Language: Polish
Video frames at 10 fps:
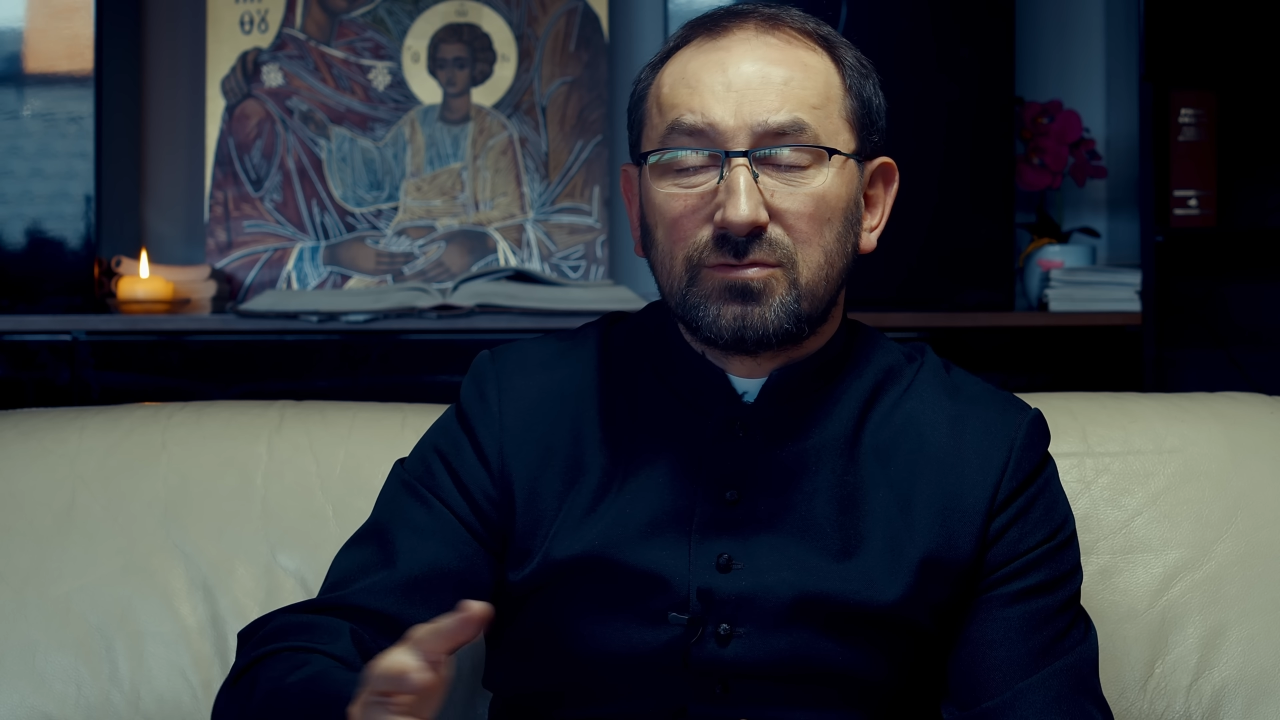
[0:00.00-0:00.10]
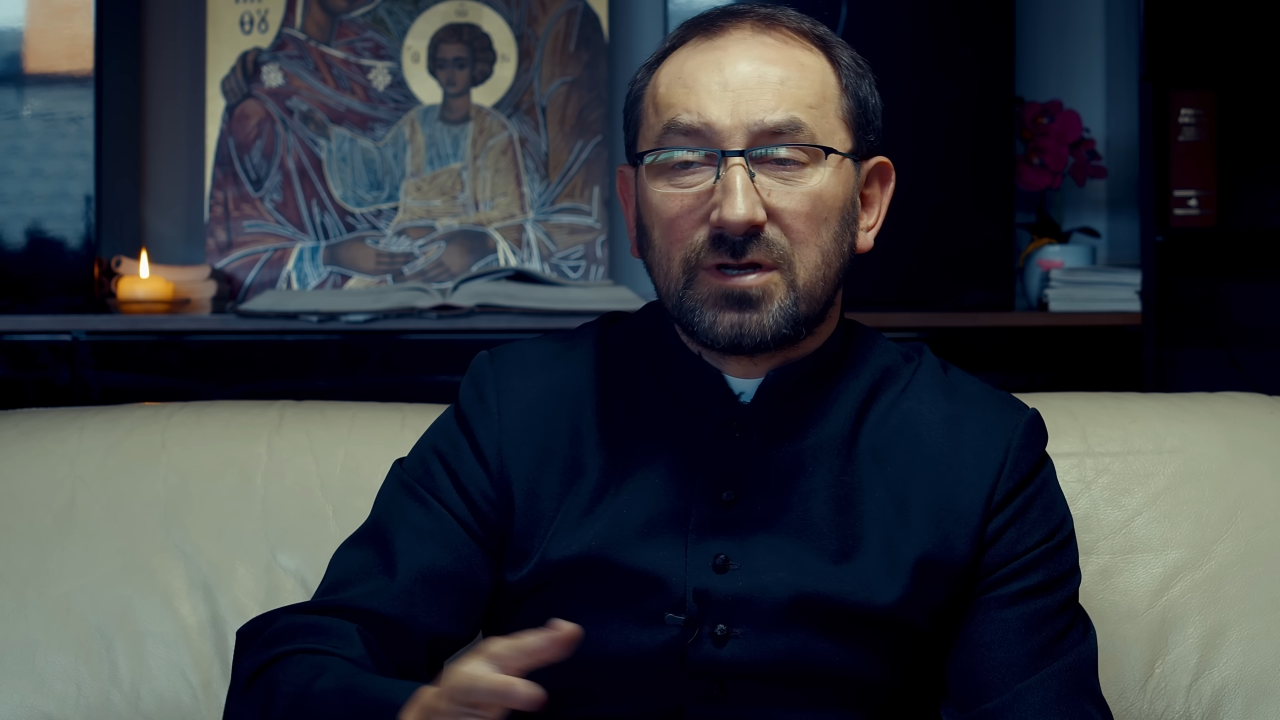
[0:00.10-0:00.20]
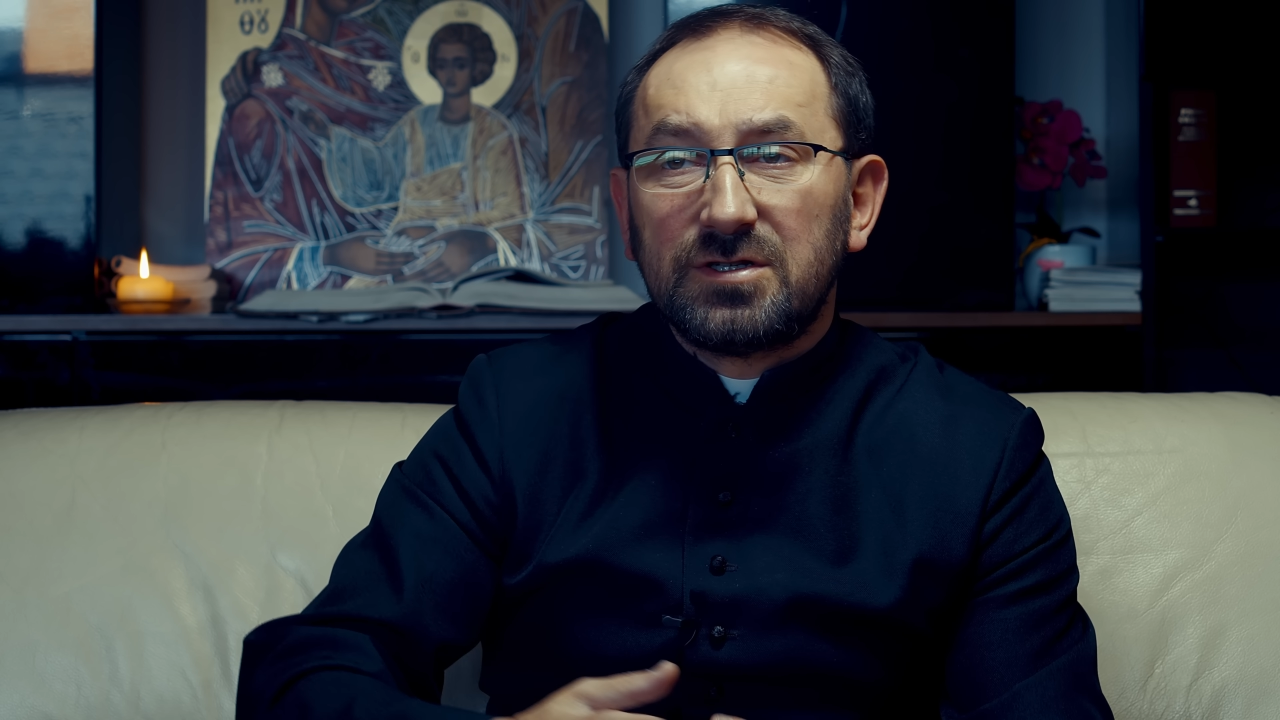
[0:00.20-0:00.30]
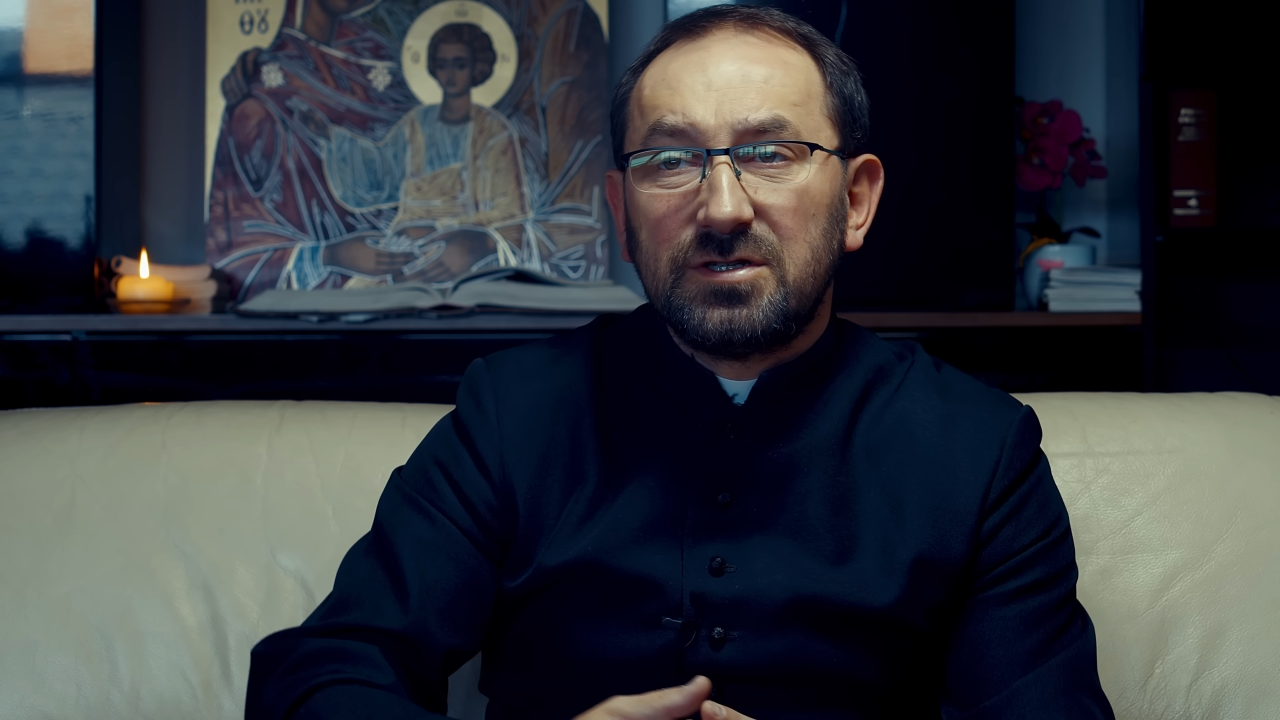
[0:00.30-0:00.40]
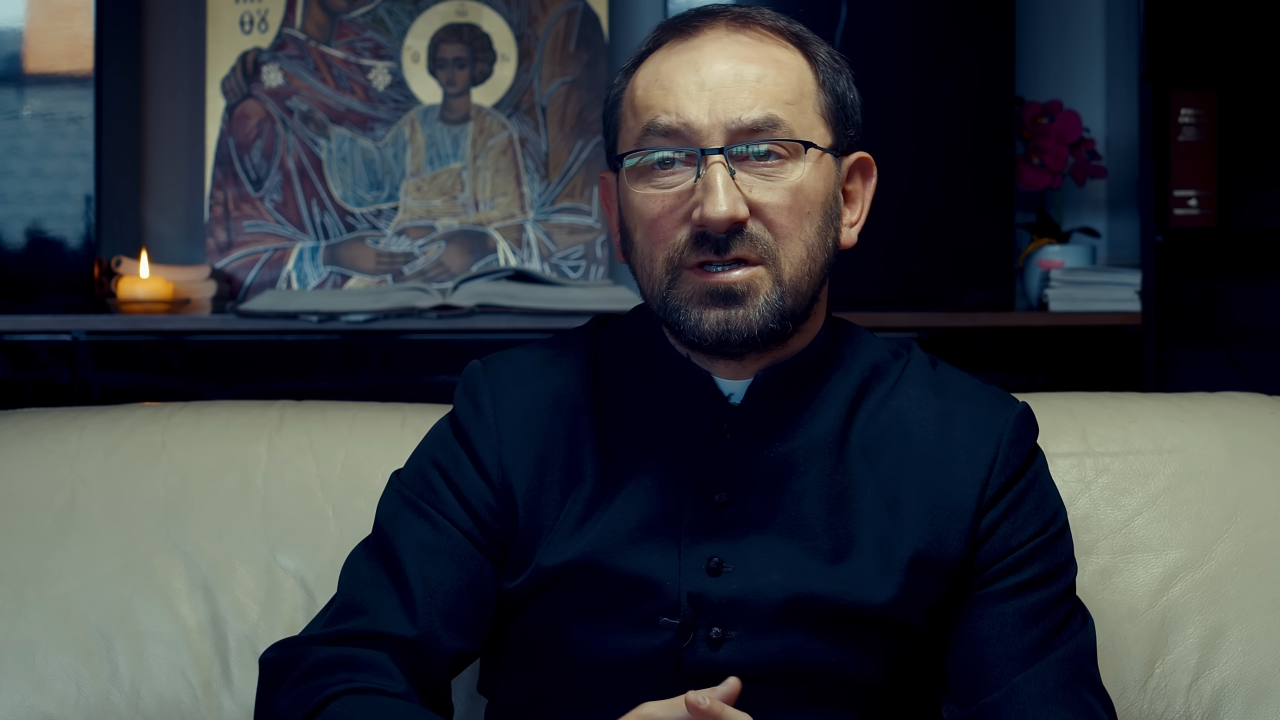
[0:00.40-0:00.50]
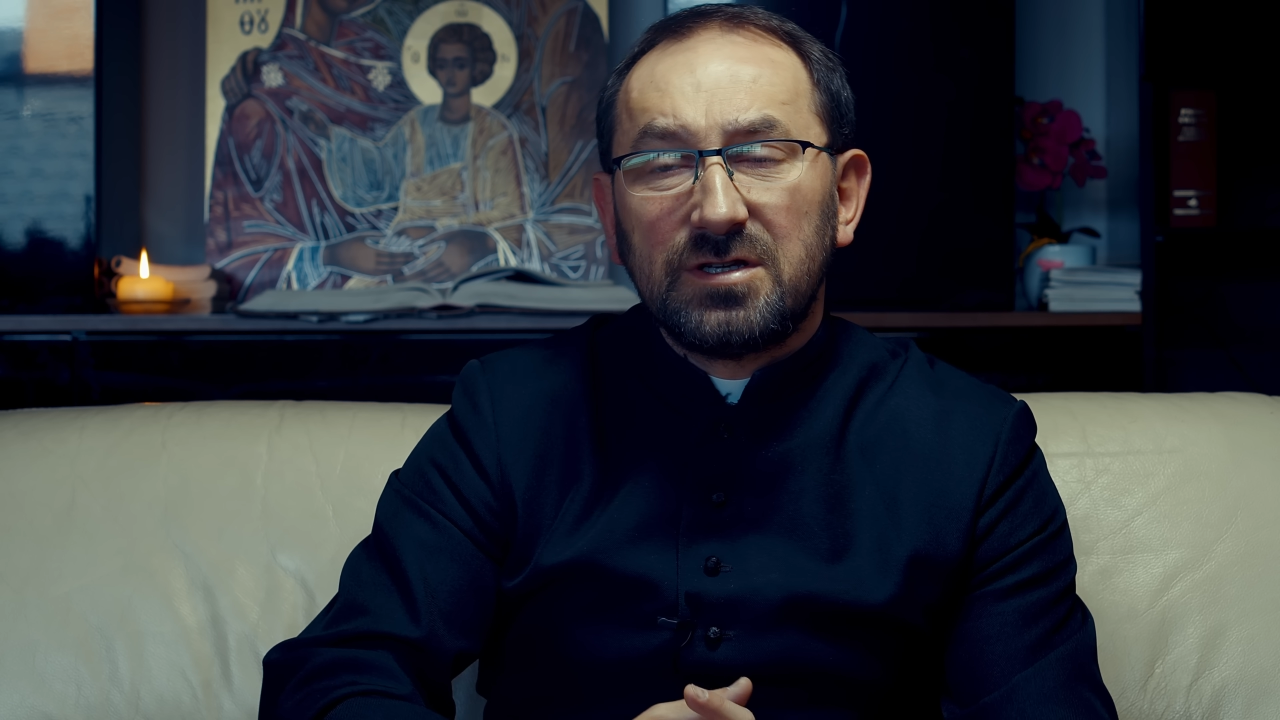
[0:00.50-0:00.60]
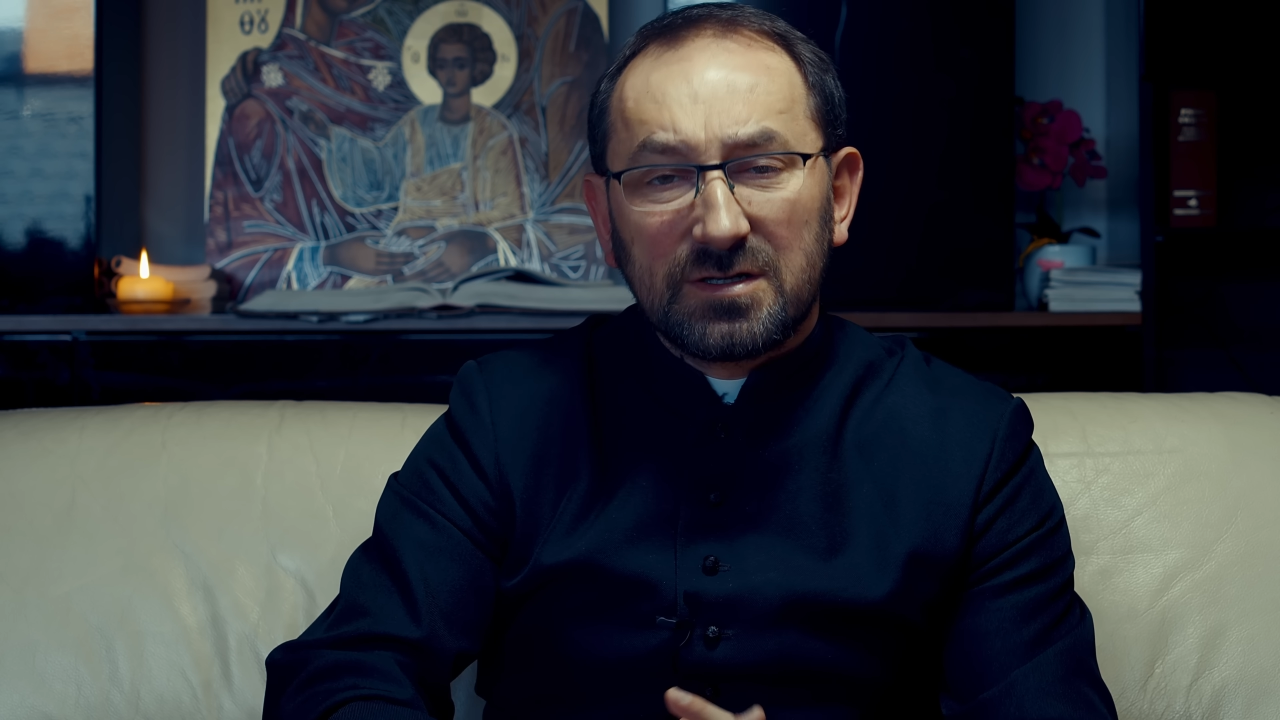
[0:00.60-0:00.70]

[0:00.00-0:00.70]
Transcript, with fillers: która się dzieje.